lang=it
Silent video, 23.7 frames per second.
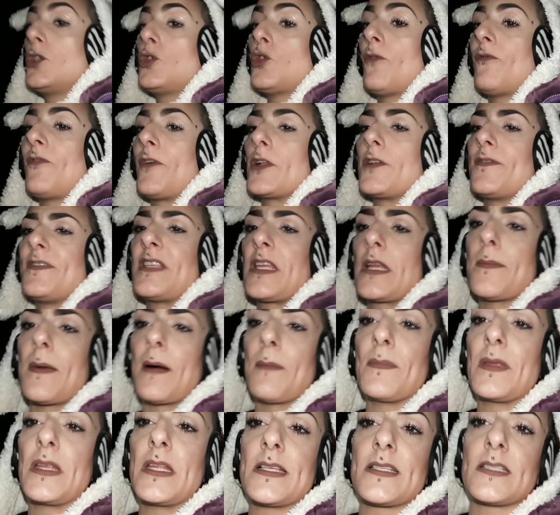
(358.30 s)
non voglio vedere
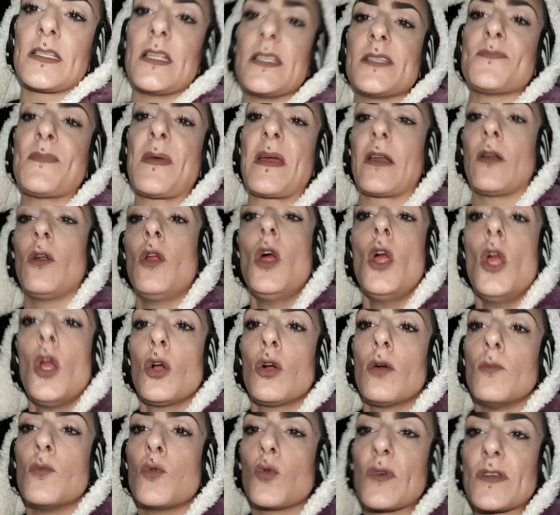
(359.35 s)
bambini in si disperano.
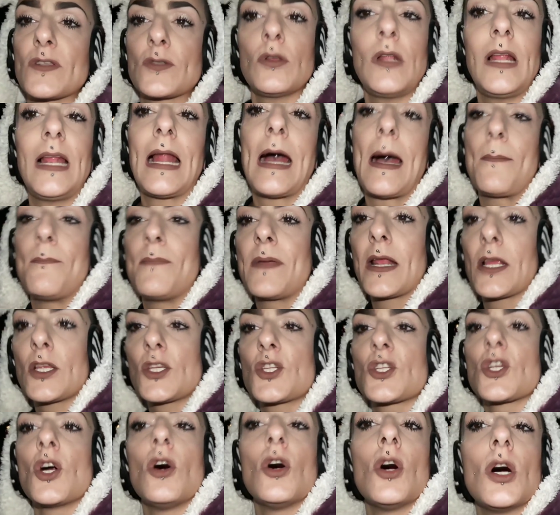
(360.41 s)
Comunque, sulle labbra,
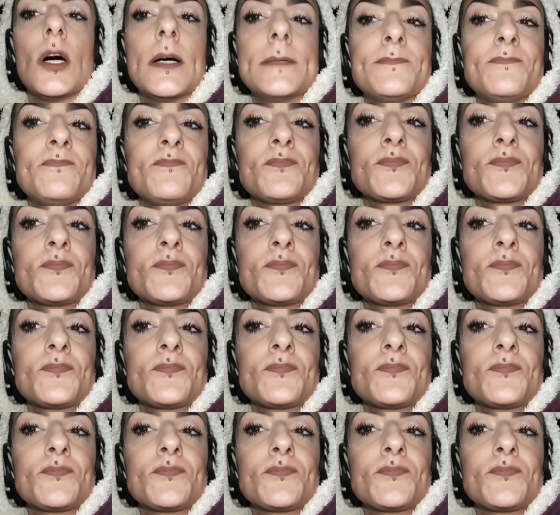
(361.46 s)
show,